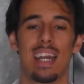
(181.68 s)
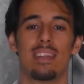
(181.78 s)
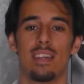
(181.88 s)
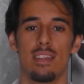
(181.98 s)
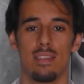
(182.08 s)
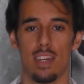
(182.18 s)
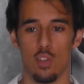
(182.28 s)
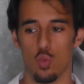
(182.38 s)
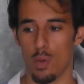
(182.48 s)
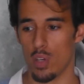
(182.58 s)
caratteristiche
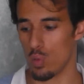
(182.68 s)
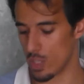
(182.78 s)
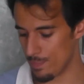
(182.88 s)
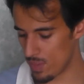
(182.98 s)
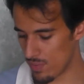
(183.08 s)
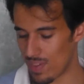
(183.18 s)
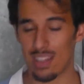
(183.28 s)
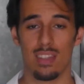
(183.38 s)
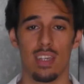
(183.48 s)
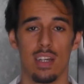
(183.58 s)
superiori.
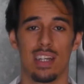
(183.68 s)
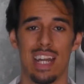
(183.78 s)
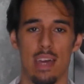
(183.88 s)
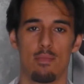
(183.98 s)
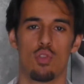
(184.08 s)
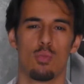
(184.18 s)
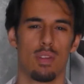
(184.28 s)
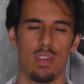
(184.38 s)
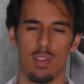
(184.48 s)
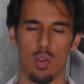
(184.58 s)
Infatti Crimson
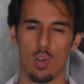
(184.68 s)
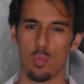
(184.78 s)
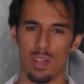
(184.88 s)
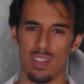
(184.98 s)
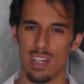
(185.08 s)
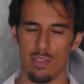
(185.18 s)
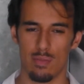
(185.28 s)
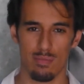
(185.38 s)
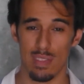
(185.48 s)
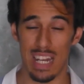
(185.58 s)
presenta una copertina,
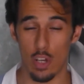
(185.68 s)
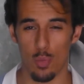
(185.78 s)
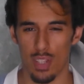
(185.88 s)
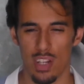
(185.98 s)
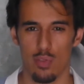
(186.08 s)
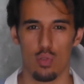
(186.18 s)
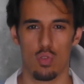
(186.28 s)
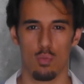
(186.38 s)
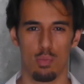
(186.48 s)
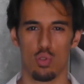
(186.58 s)
delle copertine forse
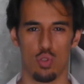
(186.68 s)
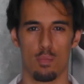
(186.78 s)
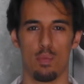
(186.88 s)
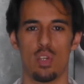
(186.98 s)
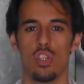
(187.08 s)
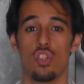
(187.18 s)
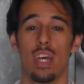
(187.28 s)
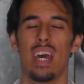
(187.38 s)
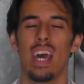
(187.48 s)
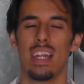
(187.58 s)
un po' troppo rigide,